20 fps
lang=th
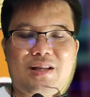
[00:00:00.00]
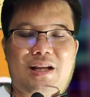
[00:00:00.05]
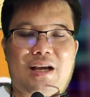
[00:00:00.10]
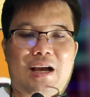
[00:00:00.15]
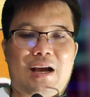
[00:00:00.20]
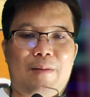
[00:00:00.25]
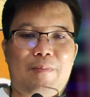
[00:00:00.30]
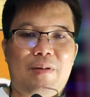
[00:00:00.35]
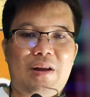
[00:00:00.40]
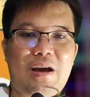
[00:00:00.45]

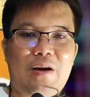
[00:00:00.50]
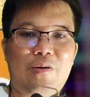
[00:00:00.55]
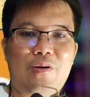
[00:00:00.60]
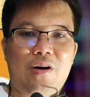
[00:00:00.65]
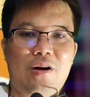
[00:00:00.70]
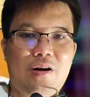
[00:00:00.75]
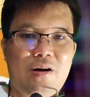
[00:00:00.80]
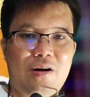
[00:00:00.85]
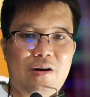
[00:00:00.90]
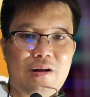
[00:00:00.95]
นะครับแล้ว
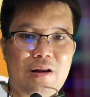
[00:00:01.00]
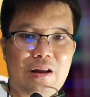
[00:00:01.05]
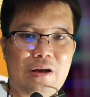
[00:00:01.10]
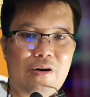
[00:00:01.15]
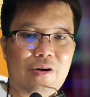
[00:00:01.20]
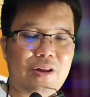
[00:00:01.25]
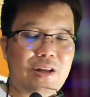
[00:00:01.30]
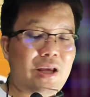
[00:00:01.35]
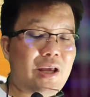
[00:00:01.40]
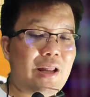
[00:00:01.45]
ก็ร
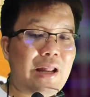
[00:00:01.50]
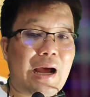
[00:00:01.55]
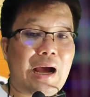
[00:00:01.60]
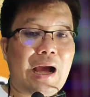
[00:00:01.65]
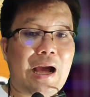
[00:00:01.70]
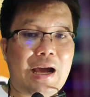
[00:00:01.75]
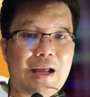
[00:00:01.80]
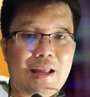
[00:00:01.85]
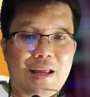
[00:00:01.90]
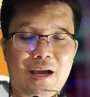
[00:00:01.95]
อที่
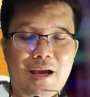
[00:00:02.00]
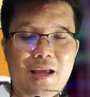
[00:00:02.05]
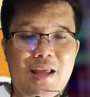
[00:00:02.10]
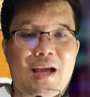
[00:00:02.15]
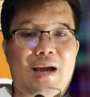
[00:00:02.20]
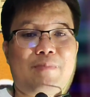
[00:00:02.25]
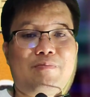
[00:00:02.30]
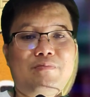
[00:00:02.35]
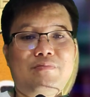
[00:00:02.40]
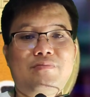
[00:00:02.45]
ราคาจะข
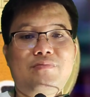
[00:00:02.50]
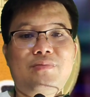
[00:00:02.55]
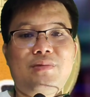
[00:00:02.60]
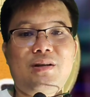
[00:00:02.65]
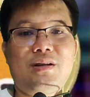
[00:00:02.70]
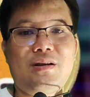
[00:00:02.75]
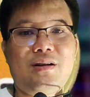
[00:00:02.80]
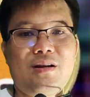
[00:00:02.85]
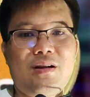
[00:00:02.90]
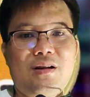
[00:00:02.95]
ยับ
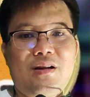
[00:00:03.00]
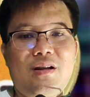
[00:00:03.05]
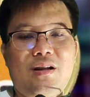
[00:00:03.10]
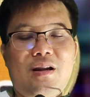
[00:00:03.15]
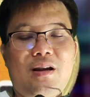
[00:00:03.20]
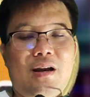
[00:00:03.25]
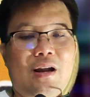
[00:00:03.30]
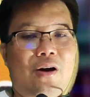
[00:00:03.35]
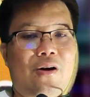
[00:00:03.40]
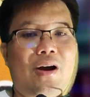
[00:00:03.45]

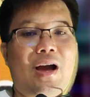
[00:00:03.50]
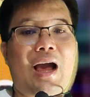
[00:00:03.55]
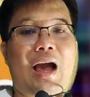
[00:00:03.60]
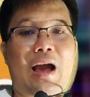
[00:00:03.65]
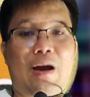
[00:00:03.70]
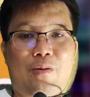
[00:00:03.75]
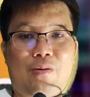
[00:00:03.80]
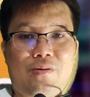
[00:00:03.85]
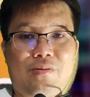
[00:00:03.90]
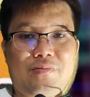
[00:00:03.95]
รอ
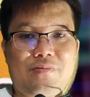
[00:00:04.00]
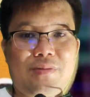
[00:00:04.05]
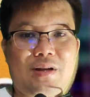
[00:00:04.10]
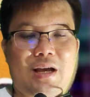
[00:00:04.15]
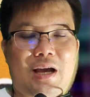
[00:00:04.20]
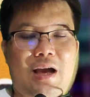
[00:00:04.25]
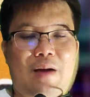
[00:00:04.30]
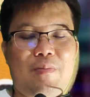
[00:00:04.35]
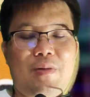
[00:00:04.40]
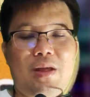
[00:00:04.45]
ข่าว
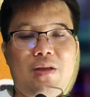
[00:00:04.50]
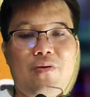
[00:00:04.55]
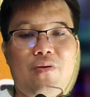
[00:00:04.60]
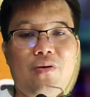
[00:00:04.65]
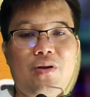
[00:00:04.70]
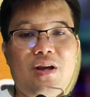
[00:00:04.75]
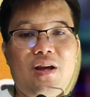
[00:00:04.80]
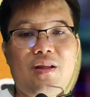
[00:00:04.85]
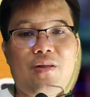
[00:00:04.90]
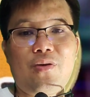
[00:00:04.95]
นะครับ ในช่
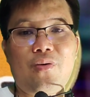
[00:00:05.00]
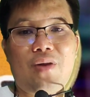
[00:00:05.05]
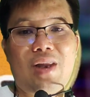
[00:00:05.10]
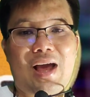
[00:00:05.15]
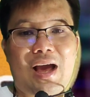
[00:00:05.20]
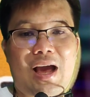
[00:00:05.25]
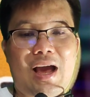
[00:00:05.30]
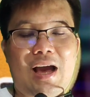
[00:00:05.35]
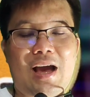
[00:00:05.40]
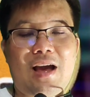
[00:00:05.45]
วงเดือนตุ
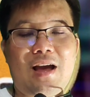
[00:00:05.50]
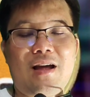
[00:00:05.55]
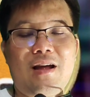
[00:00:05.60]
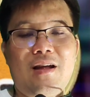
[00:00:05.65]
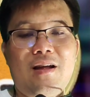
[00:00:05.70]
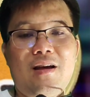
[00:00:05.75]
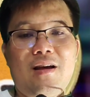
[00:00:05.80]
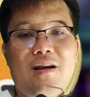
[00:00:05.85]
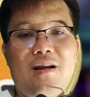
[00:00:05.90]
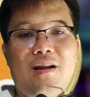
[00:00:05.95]
ลา
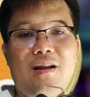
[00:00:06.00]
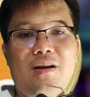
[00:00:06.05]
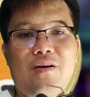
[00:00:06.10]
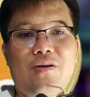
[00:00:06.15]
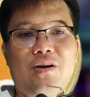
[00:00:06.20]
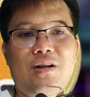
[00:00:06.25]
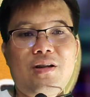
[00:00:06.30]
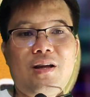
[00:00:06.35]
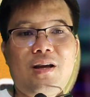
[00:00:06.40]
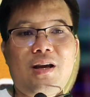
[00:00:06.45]
แล้
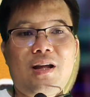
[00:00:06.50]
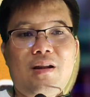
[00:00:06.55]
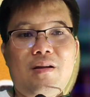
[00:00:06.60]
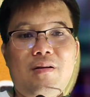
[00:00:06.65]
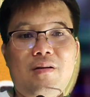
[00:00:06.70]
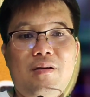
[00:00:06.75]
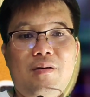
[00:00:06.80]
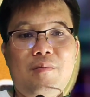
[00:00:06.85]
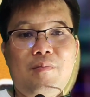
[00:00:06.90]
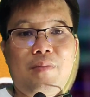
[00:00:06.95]
วก็เดือน
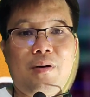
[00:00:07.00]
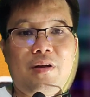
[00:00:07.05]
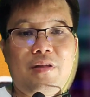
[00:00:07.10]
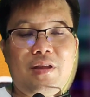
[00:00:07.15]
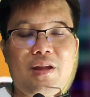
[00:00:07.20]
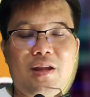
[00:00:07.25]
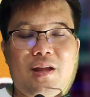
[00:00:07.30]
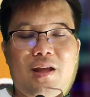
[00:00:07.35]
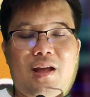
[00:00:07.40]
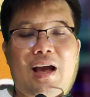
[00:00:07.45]
พฤศ
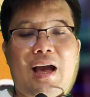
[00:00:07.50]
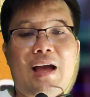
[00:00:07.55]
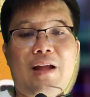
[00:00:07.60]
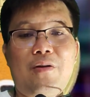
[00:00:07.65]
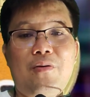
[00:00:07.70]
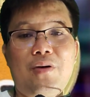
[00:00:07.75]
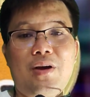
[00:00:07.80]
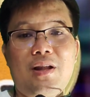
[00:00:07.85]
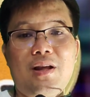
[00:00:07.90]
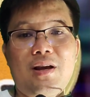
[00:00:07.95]
จิกา
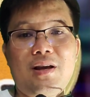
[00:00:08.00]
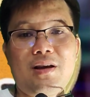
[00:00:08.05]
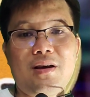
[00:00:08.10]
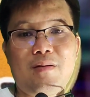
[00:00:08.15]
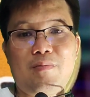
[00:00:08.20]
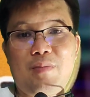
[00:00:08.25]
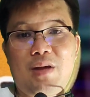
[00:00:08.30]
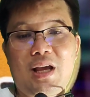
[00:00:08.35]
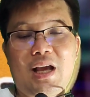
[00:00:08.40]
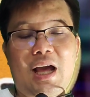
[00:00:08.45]
ด้วยถ้า
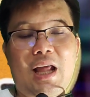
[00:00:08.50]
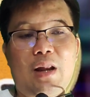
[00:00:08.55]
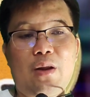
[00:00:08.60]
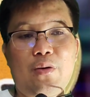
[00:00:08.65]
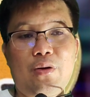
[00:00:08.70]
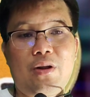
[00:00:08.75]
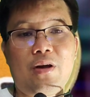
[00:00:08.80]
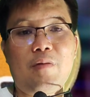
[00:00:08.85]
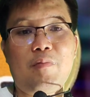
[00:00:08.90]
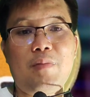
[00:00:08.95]
เกิดมีการ
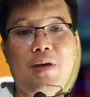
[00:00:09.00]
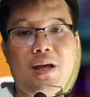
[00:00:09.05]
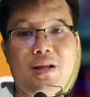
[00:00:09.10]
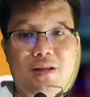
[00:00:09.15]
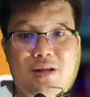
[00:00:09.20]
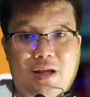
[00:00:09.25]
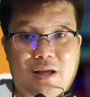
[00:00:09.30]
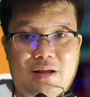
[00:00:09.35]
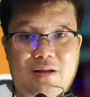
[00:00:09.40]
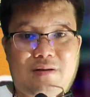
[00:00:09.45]
ลดดอกเบี้ย
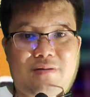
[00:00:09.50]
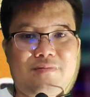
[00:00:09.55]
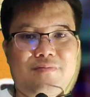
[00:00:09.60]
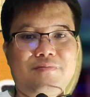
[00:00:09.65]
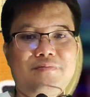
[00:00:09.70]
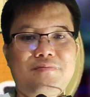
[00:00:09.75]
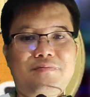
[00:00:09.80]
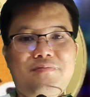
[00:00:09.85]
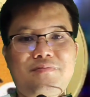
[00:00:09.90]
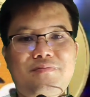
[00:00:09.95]
จริง
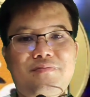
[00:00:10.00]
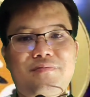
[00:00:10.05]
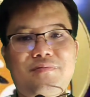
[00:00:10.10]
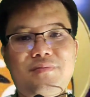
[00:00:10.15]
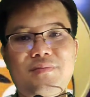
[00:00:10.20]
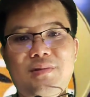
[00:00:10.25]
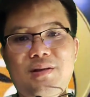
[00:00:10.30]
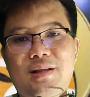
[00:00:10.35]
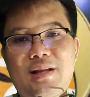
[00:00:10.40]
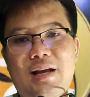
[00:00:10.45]

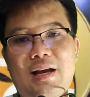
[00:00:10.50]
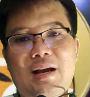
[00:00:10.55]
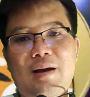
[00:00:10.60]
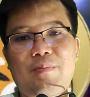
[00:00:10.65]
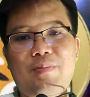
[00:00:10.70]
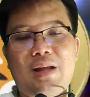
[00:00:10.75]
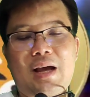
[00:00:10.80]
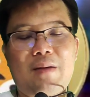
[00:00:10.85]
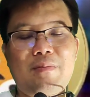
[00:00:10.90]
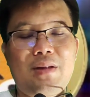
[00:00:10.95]
นะค
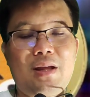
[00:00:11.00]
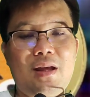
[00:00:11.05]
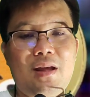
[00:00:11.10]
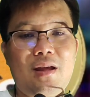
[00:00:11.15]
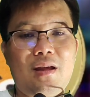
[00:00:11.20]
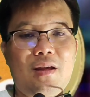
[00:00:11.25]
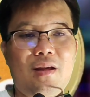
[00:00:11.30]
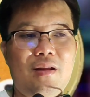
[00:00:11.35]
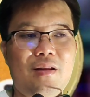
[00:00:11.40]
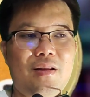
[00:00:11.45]
รับ ตาม
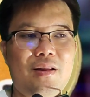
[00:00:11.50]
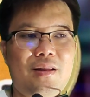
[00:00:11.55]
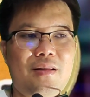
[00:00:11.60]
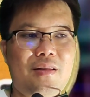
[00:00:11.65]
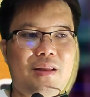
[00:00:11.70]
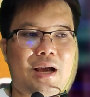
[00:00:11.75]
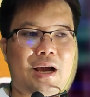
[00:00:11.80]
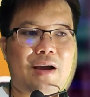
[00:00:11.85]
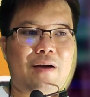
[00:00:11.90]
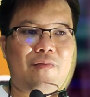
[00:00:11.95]
ที่
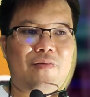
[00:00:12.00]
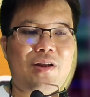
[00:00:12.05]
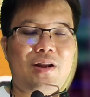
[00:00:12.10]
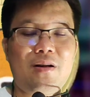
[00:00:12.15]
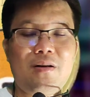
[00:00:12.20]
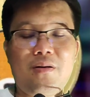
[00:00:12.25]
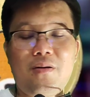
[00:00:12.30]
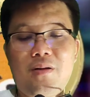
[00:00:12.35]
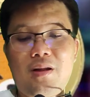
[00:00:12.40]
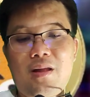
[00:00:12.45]
ทาง
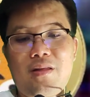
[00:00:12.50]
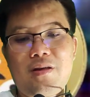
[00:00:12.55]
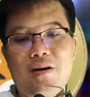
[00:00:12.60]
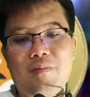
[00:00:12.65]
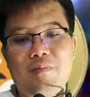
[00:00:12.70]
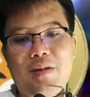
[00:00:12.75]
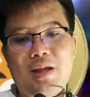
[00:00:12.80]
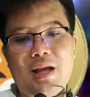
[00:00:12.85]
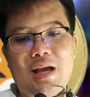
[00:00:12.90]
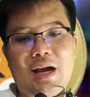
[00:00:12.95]
Federal
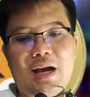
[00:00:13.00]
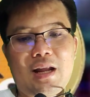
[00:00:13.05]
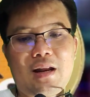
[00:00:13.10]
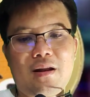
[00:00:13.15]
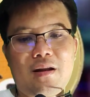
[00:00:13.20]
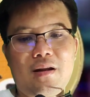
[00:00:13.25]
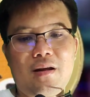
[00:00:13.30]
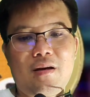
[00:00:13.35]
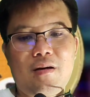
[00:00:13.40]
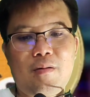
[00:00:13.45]
Reserve มีการ
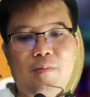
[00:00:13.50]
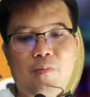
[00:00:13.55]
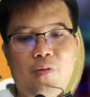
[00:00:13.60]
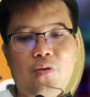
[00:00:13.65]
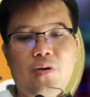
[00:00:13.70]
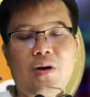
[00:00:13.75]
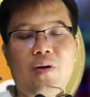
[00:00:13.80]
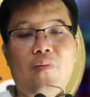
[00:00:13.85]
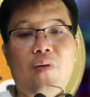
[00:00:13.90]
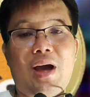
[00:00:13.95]

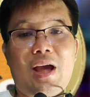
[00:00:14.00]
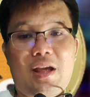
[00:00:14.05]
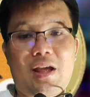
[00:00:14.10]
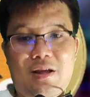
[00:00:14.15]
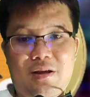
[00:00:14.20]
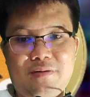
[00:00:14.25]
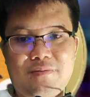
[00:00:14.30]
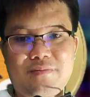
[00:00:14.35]
พูดเอาไว้